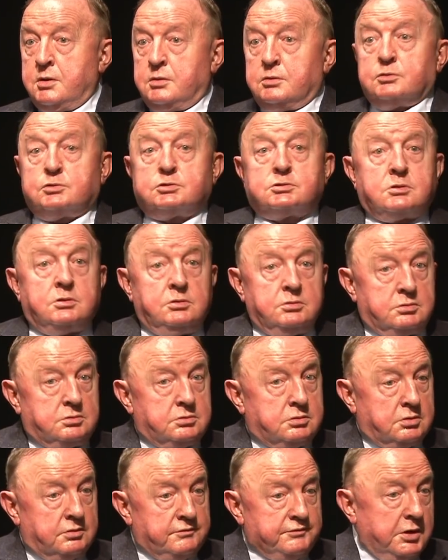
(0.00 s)
O
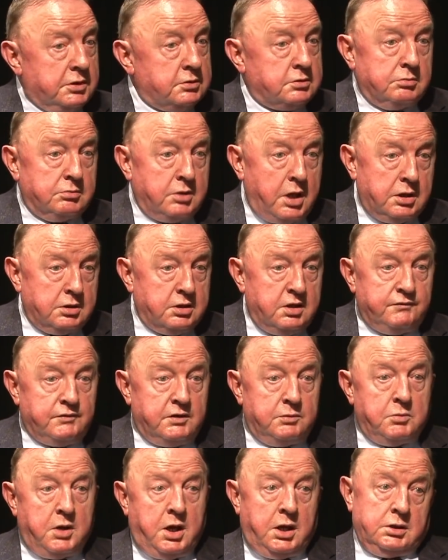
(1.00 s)
skąd to wie, to ja nie
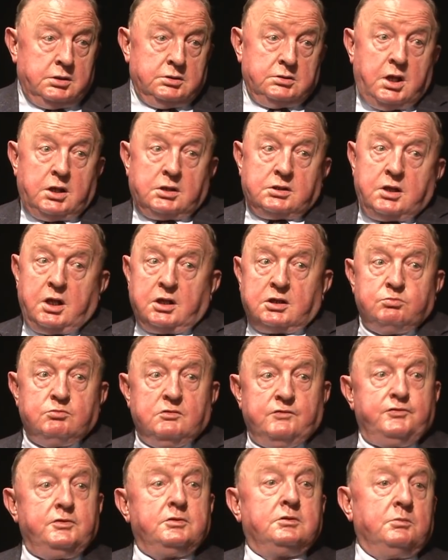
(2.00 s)
wiem, ale jak tak
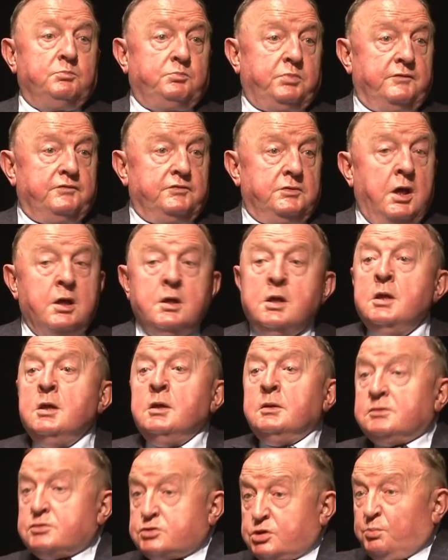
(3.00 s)
mówi, to pewnie.
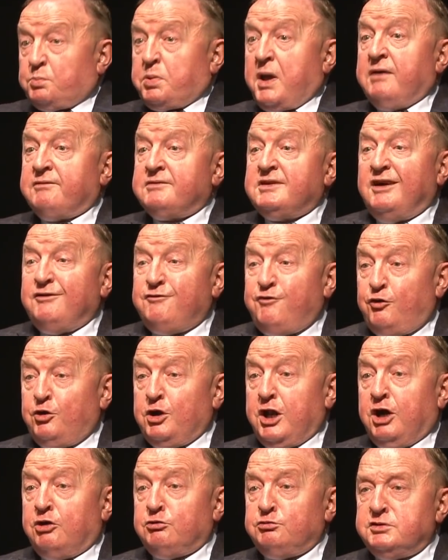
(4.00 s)
Co prawda
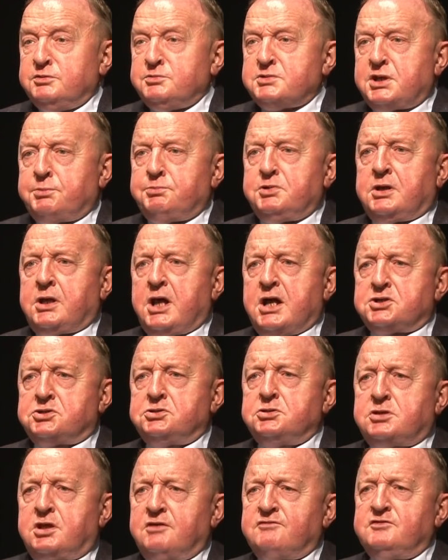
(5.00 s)
wolałbym, żeby
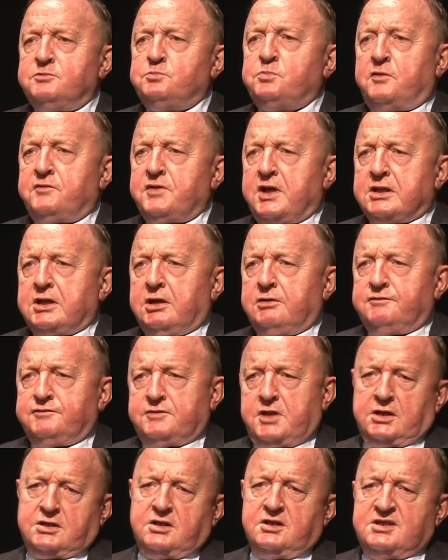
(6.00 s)
każdy się wypowiadał w
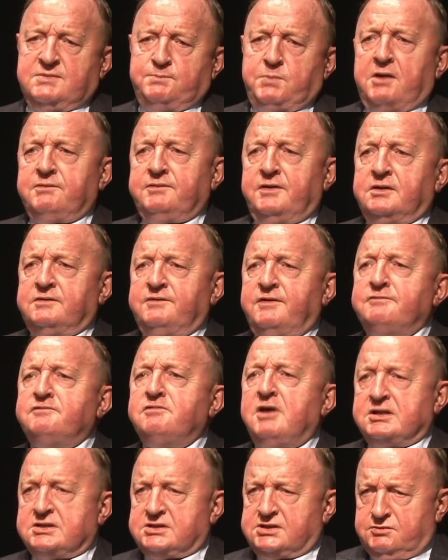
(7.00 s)
takich sprawach we
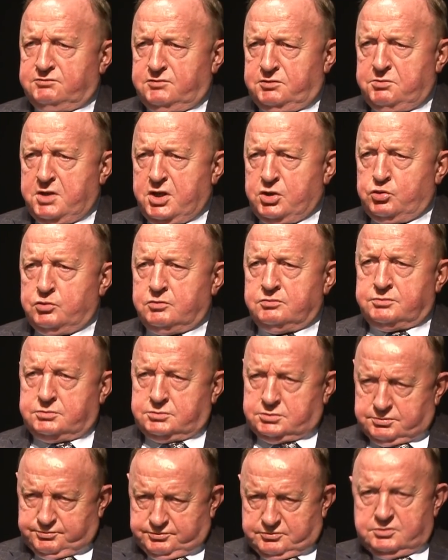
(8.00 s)
własnym imieniu.
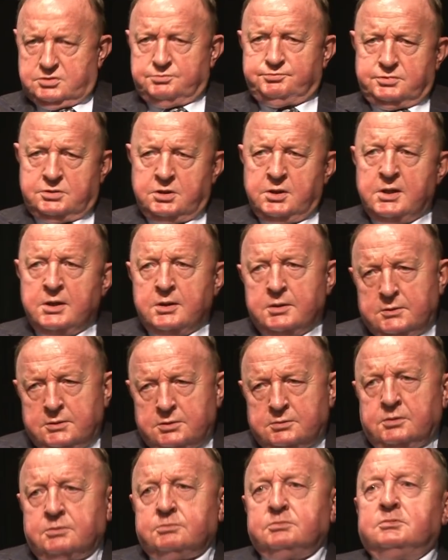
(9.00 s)
To byłoby,
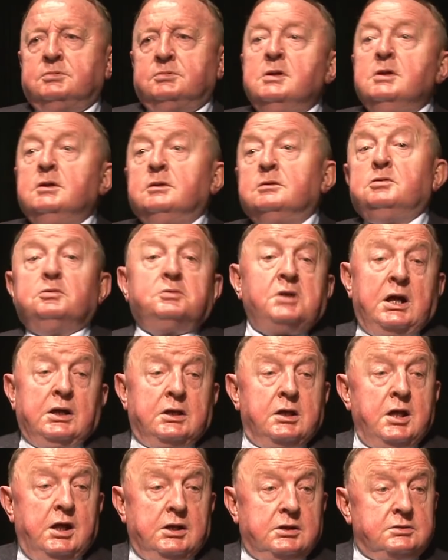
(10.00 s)
no, to
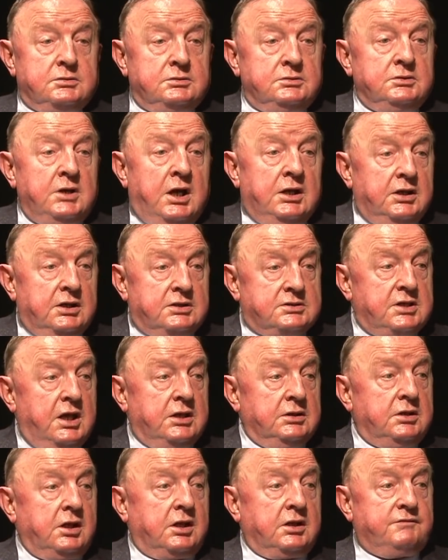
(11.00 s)
tak jak
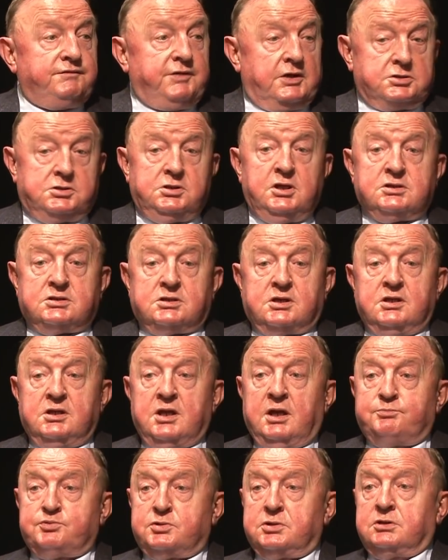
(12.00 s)
Aleksander Kwaśniewski
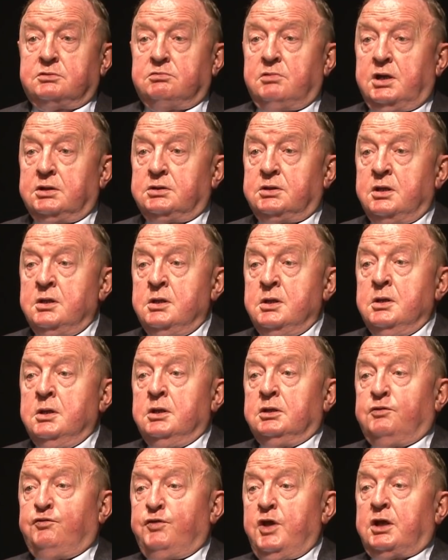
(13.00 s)
na przykład,
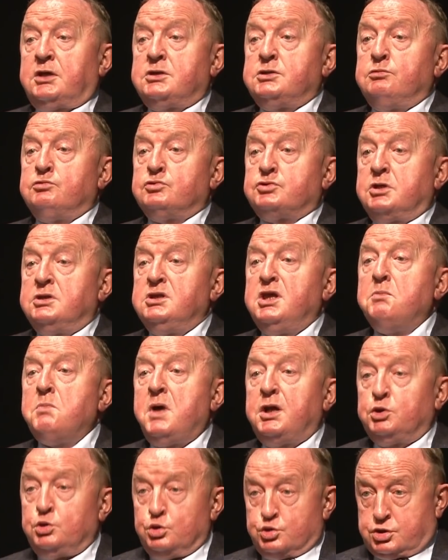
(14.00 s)
twierdził, że nie
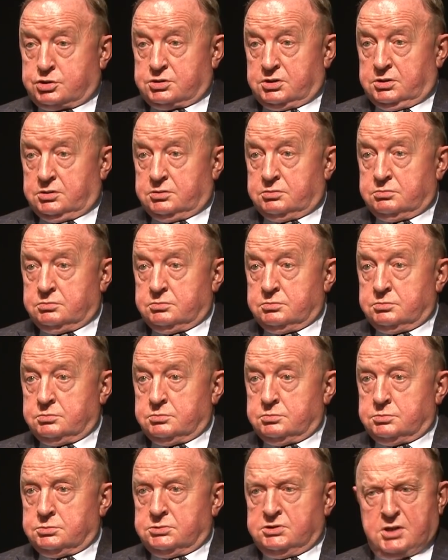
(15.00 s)
ma duszy.
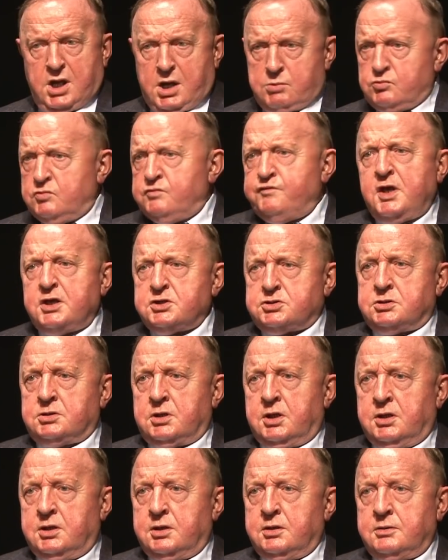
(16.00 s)
I ja mu
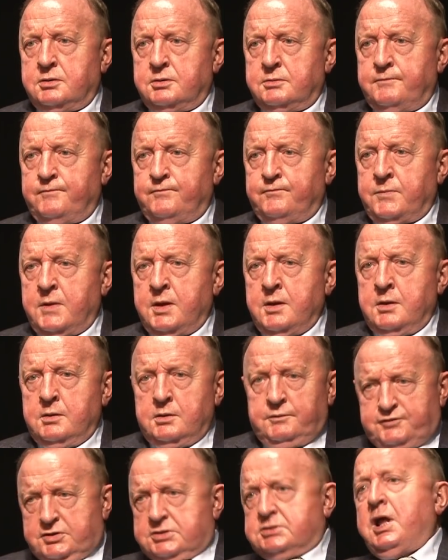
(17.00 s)
wierzę.
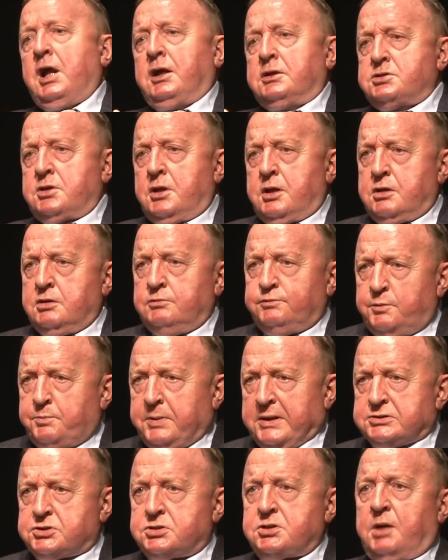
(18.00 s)
Bo wystarczy na niego
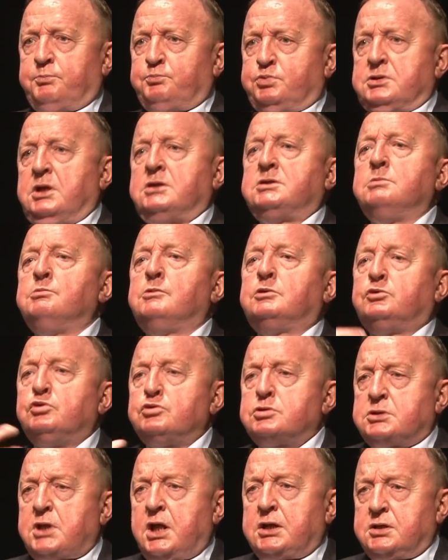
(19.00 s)
popatrzeć, a poza tym
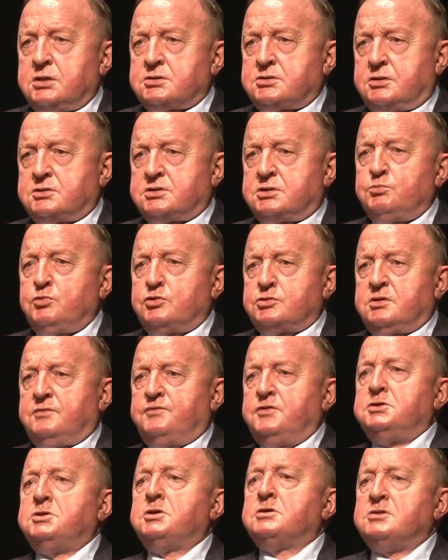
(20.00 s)
któż takie rzeczy może
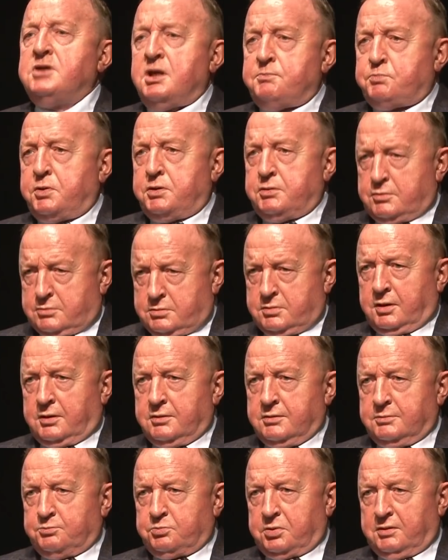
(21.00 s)
wiedzieć lepiej od
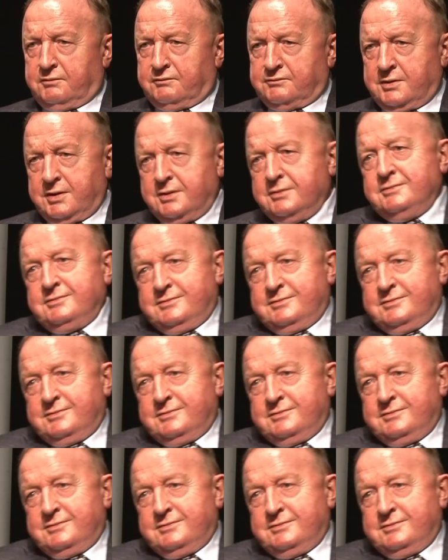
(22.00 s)
niego, prawda?